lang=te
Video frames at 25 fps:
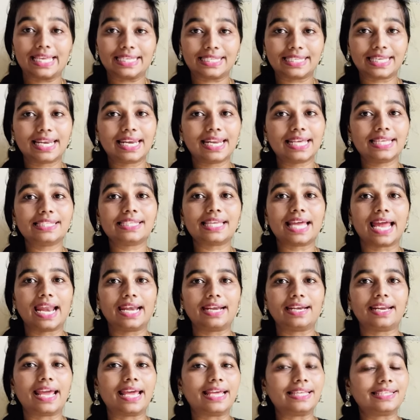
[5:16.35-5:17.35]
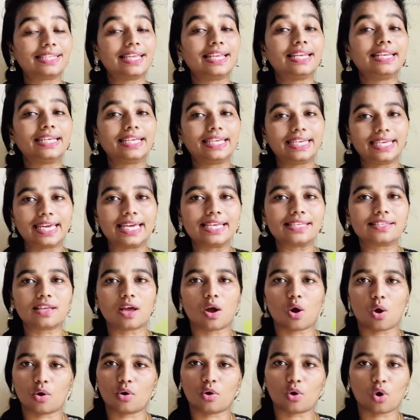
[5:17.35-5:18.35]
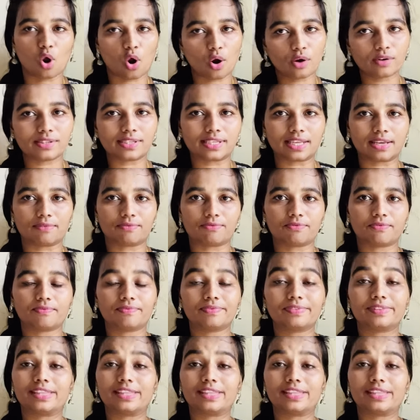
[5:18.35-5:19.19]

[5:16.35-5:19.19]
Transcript: ఎస్ఎల్ఎస్ అండ్ ఎస్ఎల్ఈఎస్ ఆర్ నాట్ సేఫ్